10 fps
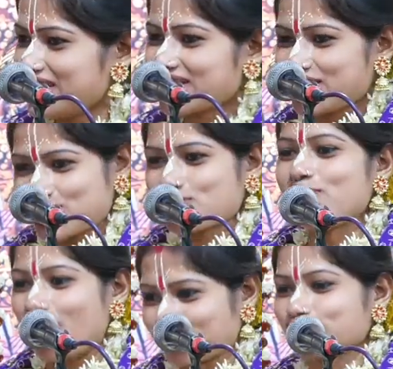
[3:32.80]
কৃষ্ণ
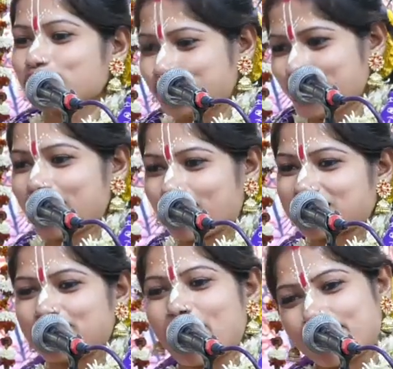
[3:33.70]
ভক্ত তো দূরের
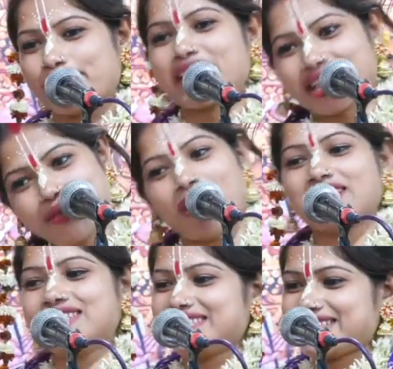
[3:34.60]
কথা বাবা মাকেই ভাত
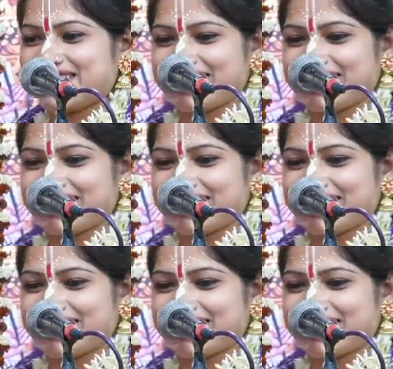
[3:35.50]
দিচ্ছে